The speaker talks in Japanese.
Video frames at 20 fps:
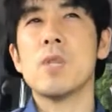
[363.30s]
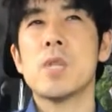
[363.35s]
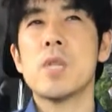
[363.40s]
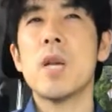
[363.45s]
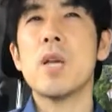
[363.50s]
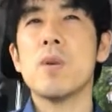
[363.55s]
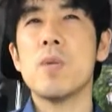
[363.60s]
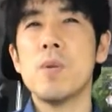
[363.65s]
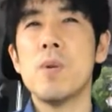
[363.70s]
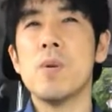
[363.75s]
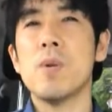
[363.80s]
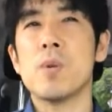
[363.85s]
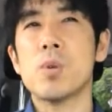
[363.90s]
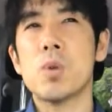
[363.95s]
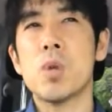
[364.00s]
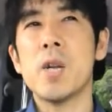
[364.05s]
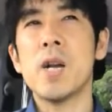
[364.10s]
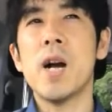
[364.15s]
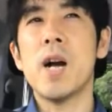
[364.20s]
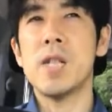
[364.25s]
最後
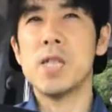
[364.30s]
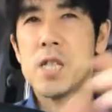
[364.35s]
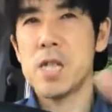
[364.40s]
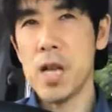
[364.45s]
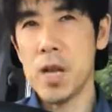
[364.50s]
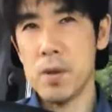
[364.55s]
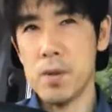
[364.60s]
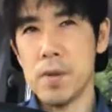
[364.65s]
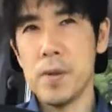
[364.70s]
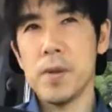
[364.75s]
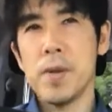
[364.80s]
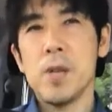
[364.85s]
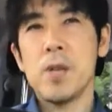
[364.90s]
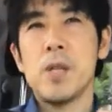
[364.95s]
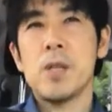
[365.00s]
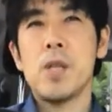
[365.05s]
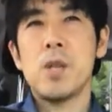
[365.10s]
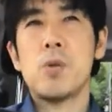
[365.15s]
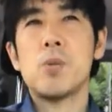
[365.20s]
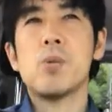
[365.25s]
それが弾け
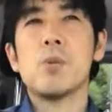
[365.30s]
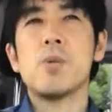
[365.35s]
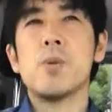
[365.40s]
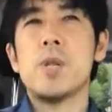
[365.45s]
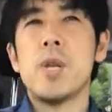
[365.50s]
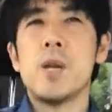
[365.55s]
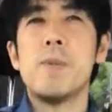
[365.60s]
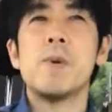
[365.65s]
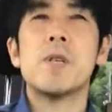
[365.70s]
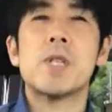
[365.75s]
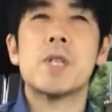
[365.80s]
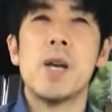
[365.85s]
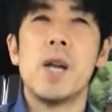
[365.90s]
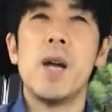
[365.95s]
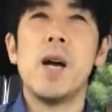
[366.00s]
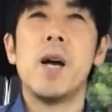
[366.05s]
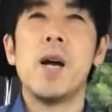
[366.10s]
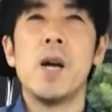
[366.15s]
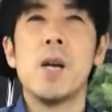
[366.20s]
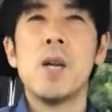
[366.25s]
るっていうことになりますか
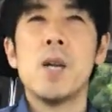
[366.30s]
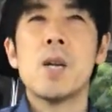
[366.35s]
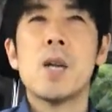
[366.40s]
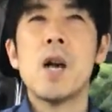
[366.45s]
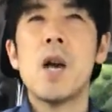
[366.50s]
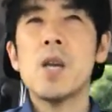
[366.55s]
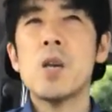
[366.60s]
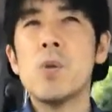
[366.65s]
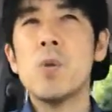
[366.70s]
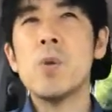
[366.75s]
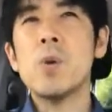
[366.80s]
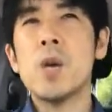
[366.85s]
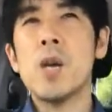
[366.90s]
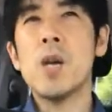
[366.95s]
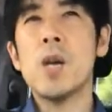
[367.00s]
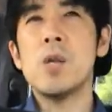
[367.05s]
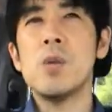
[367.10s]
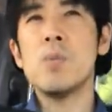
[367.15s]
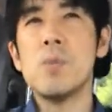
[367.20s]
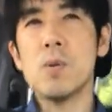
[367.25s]
ら海溝
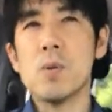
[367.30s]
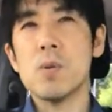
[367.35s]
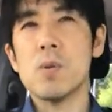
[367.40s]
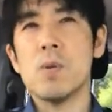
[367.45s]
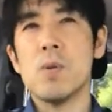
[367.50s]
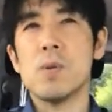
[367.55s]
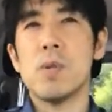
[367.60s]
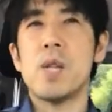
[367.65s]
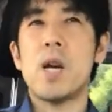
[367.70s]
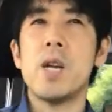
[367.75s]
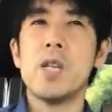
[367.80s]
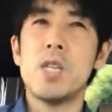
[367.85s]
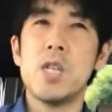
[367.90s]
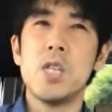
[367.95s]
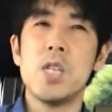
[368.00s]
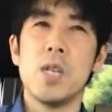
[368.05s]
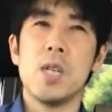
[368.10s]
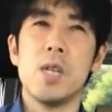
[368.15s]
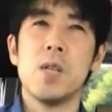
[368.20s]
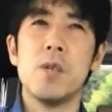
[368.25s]
系のその大地
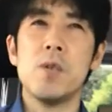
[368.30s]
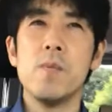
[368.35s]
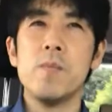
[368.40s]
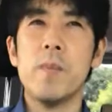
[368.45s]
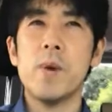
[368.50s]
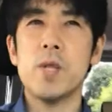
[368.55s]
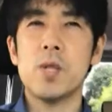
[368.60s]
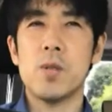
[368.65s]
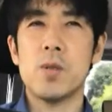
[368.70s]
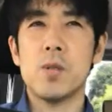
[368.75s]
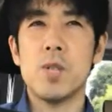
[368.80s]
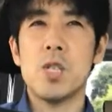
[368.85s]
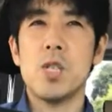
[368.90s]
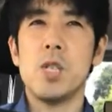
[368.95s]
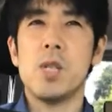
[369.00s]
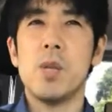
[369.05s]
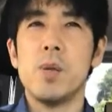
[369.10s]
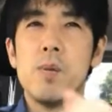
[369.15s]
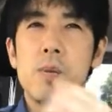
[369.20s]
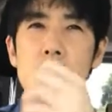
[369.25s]
震群発地
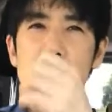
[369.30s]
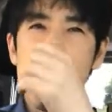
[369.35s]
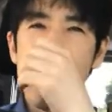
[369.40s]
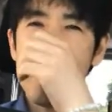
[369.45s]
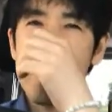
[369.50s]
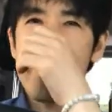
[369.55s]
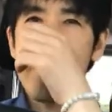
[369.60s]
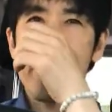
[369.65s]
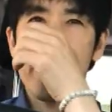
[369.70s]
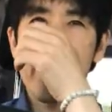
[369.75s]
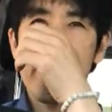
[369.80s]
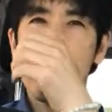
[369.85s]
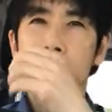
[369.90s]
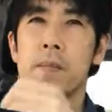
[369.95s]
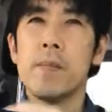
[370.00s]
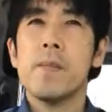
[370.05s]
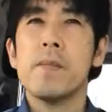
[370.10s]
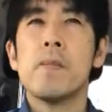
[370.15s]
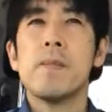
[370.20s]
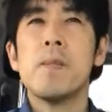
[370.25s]
震っていうのが、
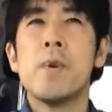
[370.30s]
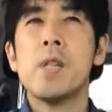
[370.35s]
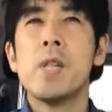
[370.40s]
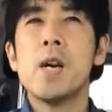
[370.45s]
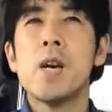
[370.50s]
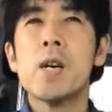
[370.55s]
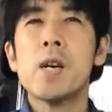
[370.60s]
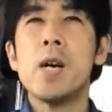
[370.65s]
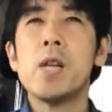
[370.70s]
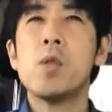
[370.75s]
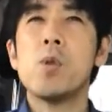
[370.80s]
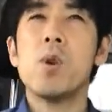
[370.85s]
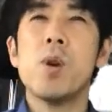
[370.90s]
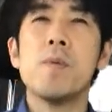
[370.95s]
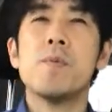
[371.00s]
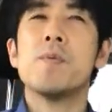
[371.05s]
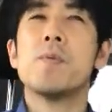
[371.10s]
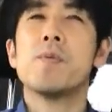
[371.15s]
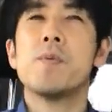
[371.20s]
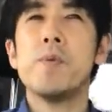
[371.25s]
まあ、南海
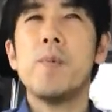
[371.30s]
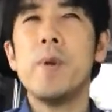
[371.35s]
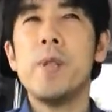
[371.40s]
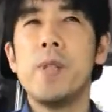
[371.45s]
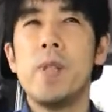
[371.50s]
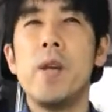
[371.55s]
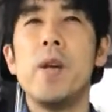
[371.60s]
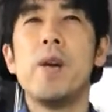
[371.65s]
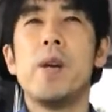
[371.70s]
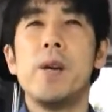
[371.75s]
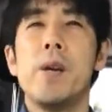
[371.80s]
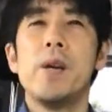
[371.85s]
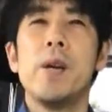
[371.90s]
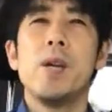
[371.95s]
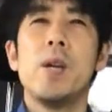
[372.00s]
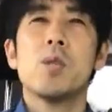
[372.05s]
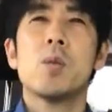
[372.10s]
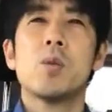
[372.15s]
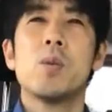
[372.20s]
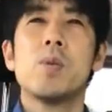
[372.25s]
トラフ含めて
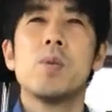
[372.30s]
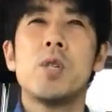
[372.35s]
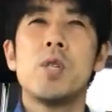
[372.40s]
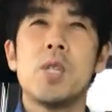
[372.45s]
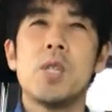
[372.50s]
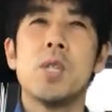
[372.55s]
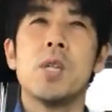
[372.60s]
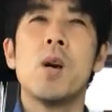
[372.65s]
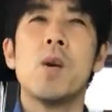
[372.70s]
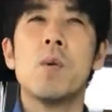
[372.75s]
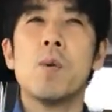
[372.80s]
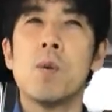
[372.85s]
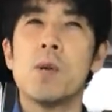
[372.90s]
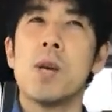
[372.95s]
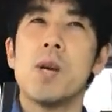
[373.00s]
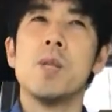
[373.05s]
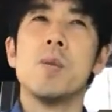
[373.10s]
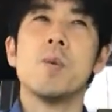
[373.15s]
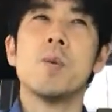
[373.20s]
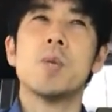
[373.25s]
そういう地震が起こる
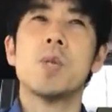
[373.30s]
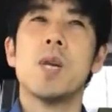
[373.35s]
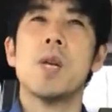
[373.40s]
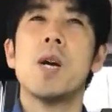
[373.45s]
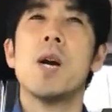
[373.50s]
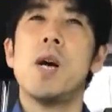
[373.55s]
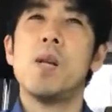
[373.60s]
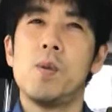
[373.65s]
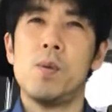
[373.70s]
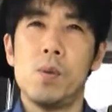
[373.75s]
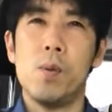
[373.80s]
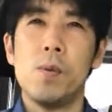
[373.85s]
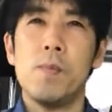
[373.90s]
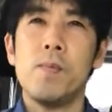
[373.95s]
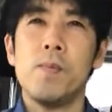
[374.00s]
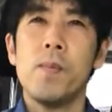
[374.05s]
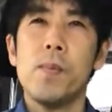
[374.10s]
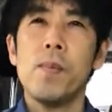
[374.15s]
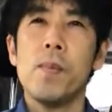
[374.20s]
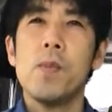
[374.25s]
可能性があると
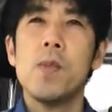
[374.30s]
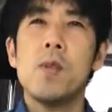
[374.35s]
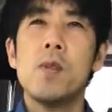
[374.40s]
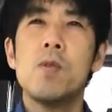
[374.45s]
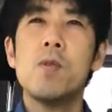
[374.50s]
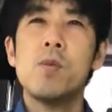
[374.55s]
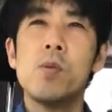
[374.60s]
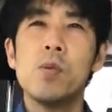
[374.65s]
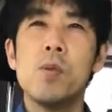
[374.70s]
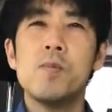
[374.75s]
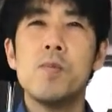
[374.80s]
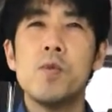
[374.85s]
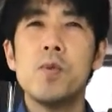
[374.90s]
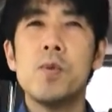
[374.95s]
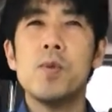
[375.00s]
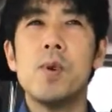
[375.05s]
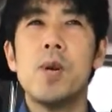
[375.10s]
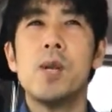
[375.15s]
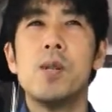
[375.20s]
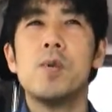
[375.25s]
いうこと
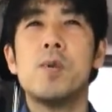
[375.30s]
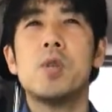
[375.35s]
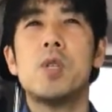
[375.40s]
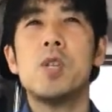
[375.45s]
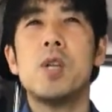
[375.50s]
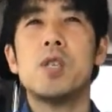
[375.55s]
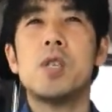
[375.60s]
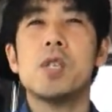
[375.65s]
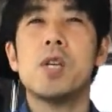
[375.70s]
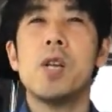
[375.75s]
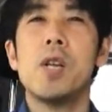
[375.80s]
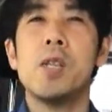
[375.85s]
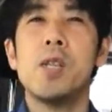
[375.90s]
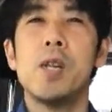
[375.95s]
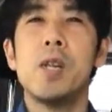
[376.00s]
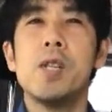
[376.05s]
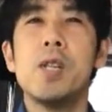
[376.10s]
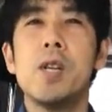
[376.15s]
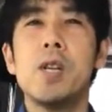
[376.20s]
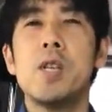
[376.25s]
もあの指摘され
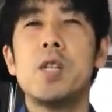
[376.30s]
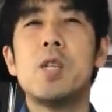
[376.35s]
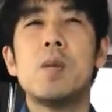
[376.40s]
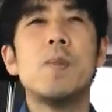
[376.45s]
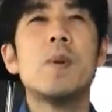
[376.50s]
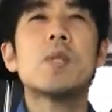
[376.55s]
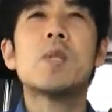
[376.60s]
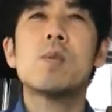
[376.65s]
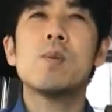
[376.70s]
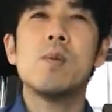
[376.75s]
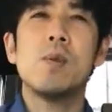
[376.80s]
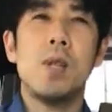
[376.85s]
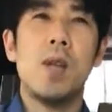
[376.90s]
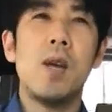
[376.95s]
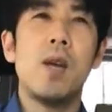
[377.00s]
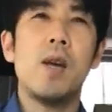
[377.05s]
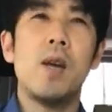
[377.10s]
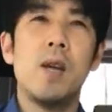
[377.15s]
ていたりしますので